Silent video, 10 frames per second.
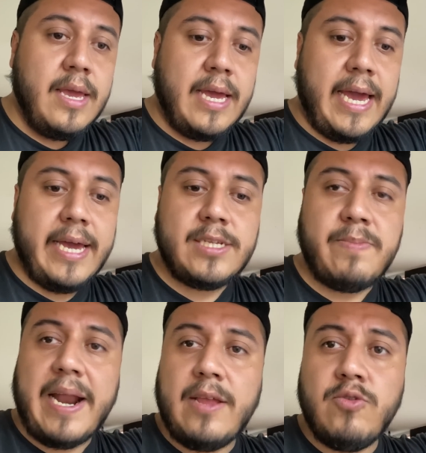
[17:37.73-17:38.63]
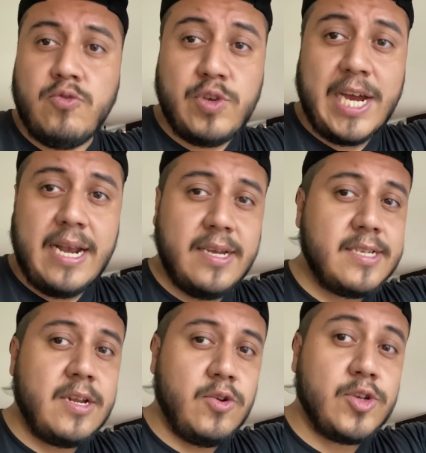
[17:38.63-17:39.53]
que es Varano
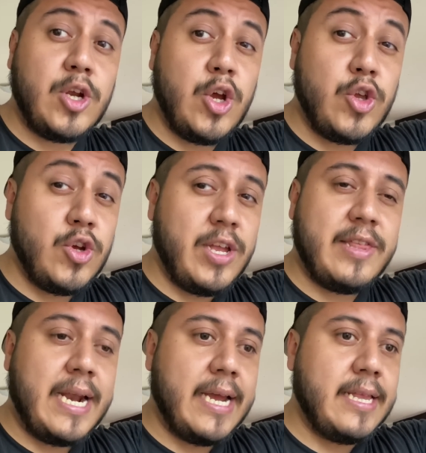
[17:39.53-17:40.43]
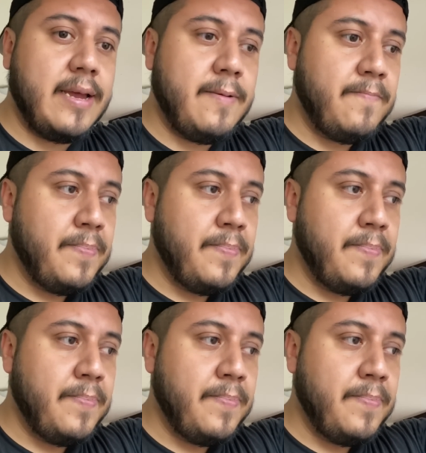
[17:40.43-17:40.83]
Nuchalis, los crió Jonah Dragna.